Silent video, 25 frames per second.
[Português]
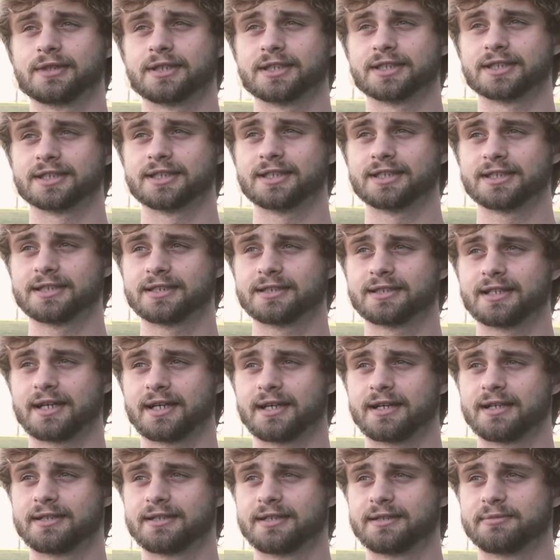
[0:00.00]
Lajadense
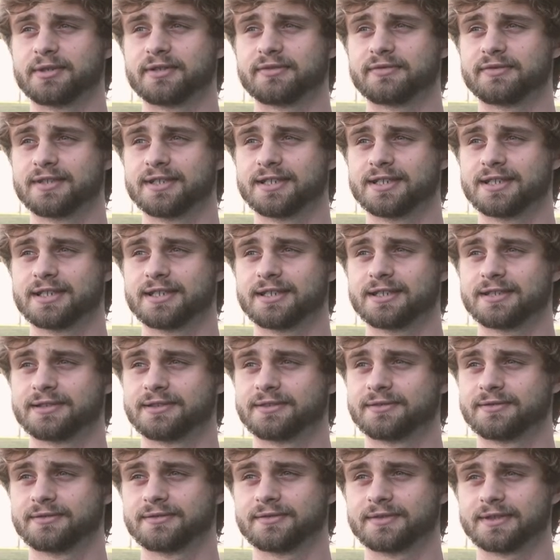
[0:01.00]
está na minha vida
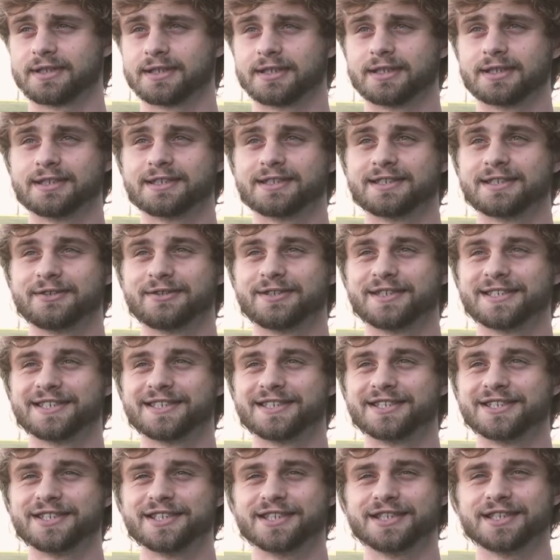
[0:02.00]
antes de eu
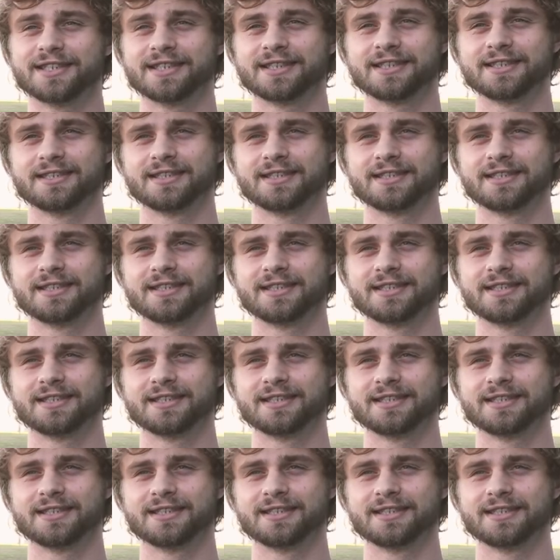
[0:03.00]
existir.